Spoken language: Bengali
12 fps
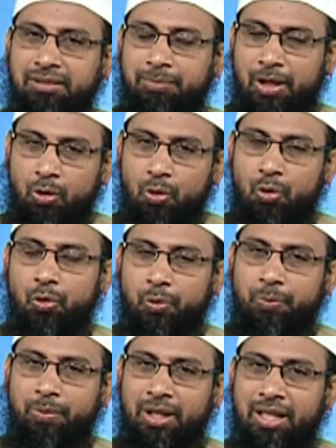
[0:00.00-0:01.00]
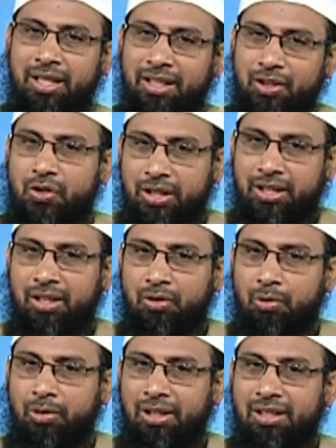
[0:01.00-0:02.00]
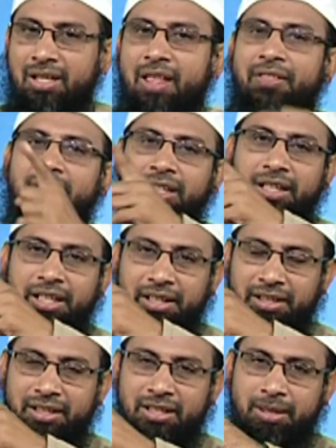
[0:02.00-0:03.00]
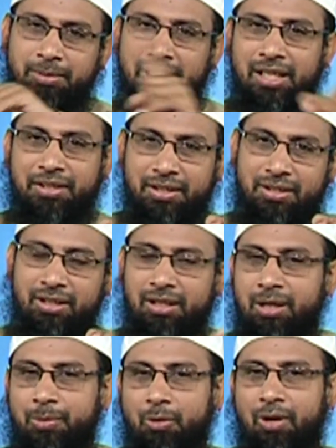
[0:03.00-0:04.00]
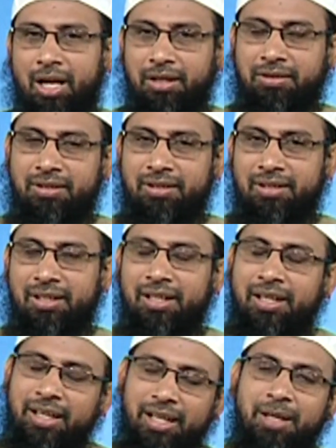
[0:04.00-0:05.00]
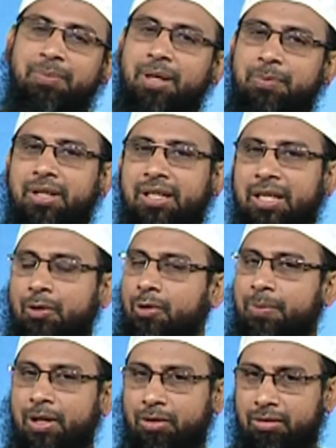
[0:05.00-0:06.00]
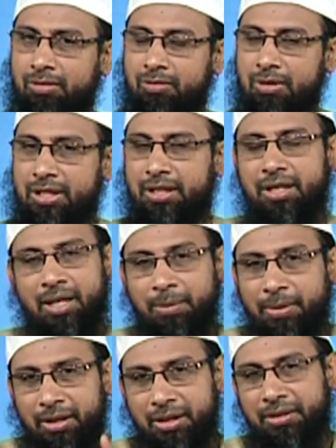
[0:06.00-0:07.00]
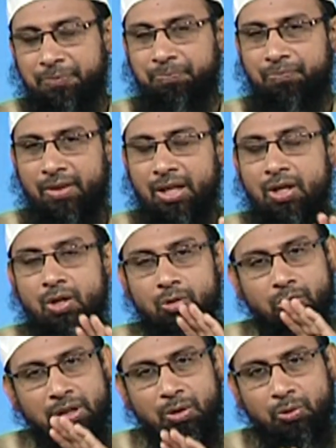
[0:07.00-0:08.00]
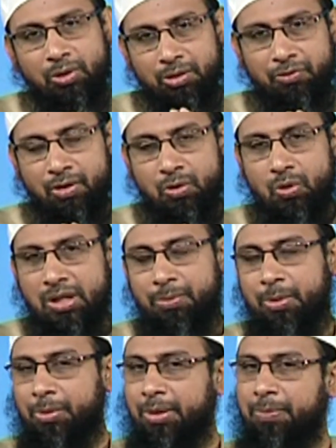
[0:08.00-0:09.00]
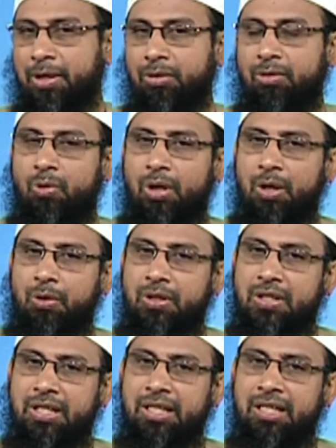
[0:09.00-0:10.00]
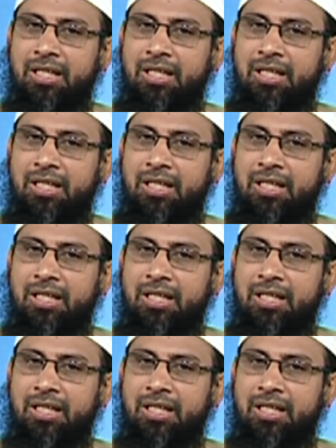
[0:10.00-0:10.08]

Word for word: বা হুকুম যেটার দলিল ওয়ান্নি যেমন হাদিস খবরে ওয়াহেদ এভাবে কেউ কেউ পার্থক্য করেছেন আবার কোথাও কোথাও ফরজ ওয়াজিবের মধ্যে পার্থক্য করা হয়েছে